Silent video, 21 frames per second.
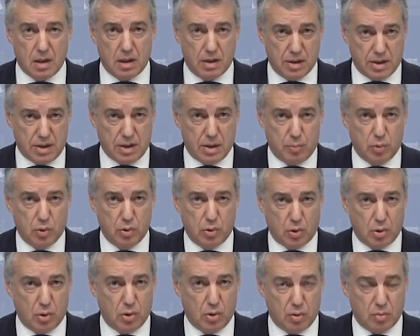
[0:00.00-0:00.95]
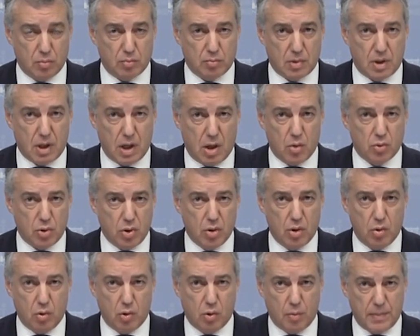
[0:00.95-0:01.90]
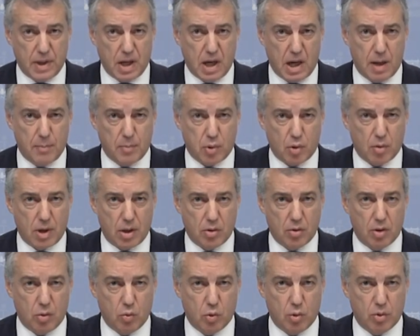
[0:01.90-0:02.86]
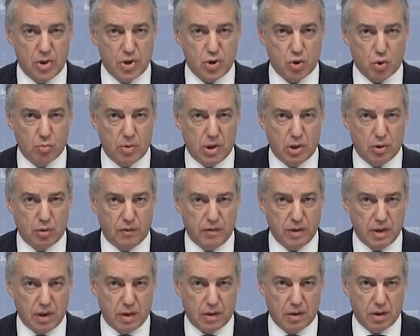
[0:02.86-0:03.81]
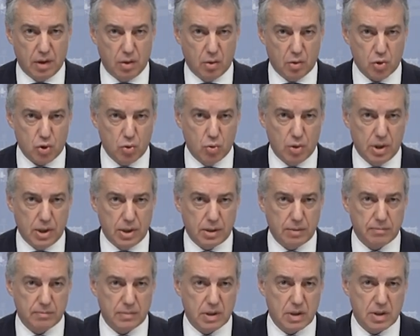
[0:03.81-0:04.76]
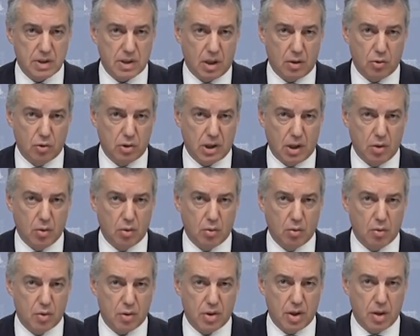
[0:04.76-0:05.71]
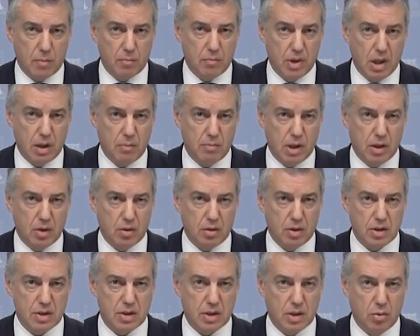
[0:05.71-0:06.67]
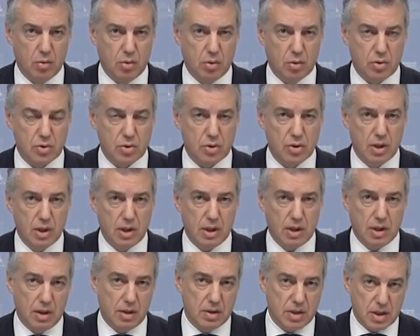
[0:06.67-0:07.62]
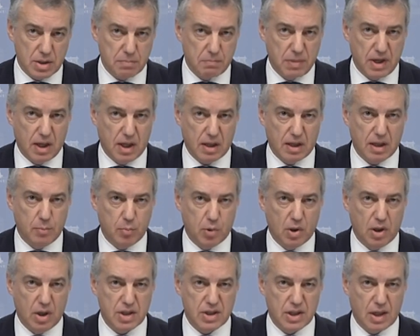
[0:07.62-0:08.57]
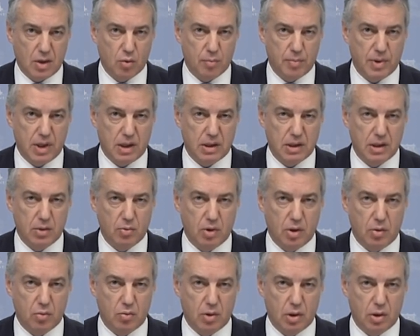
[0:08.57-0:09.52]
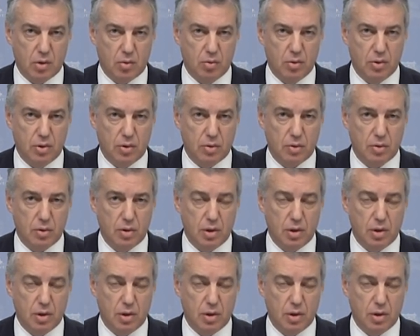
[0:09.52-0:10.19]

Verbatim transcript: En este punto, la Unión Europea ha aprobado el nuevo instrumento financiero SURE. Está dotado con 100.000 millones de euros y se espera que pueda estar operativo el 1 de junio.